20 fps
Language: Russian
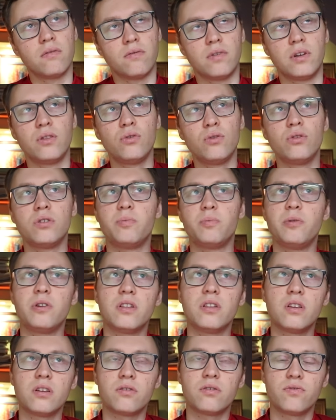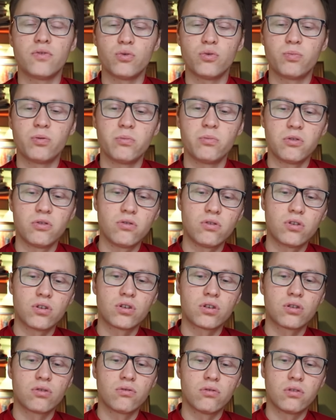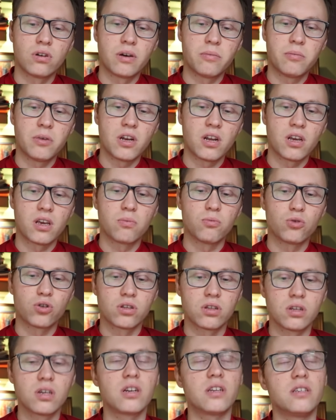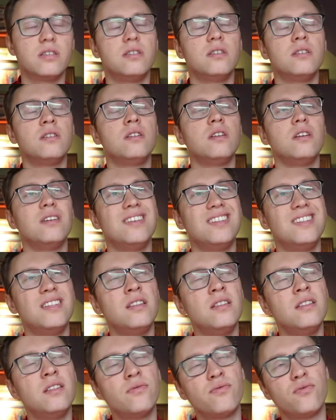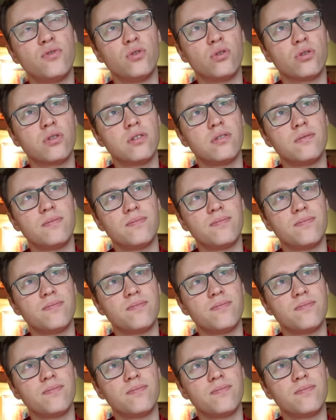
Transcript: В одной из передач вы упомянули, что Америке может грозить дефолт.